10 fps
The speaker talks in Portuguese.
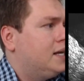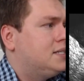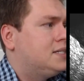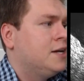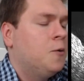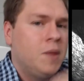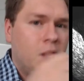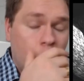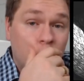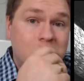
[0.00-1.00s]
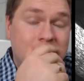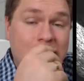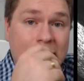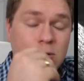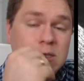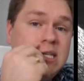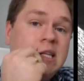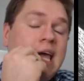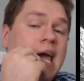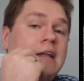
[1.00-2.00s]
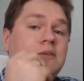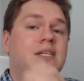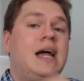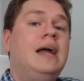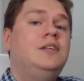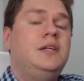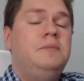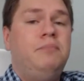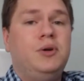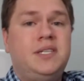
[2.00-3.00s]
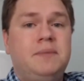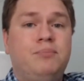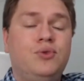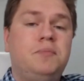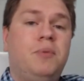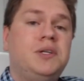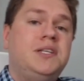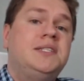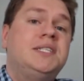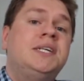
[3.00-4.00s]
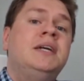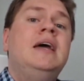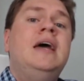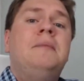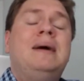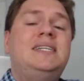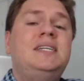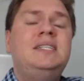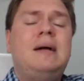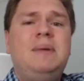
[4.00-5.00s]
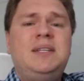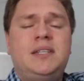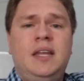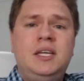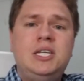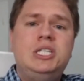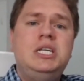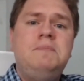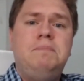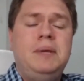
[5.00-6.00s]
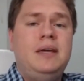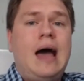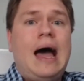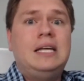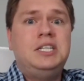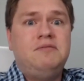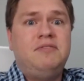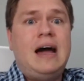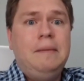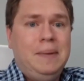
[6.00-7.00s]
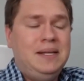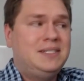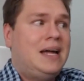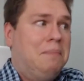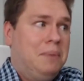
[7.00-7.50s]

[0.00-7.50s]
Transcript: que são os ecos internos, tá? Isso aí pode ser pus, pode ser sangue. Mas se a gente está pensando em DIP, a gente vai pensar